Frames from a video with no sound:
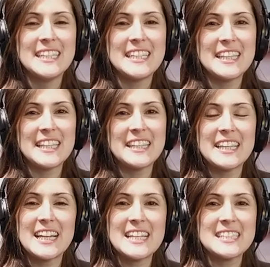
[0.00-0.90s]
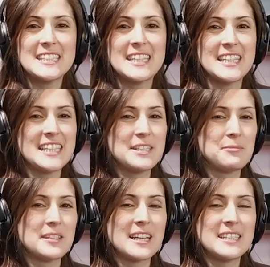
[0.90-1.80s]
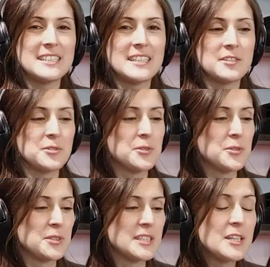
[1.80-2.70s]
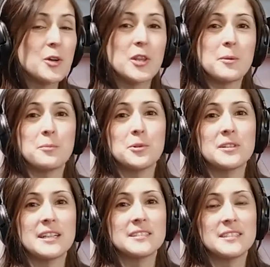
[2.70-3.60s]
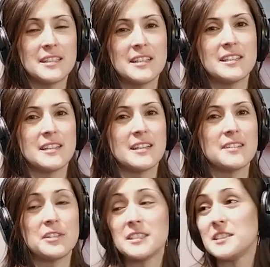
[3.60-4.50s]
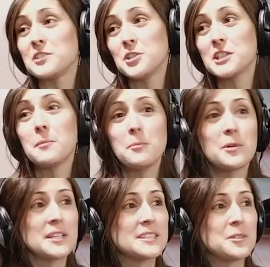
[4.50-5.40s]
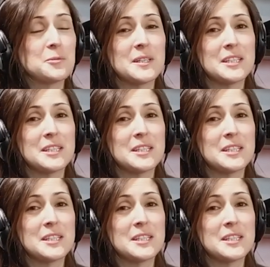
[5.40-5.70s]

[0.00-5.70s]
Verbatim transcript: y de Idealex que realiza estos ciclos de podcast y en esta felicitaciones también por esta segunda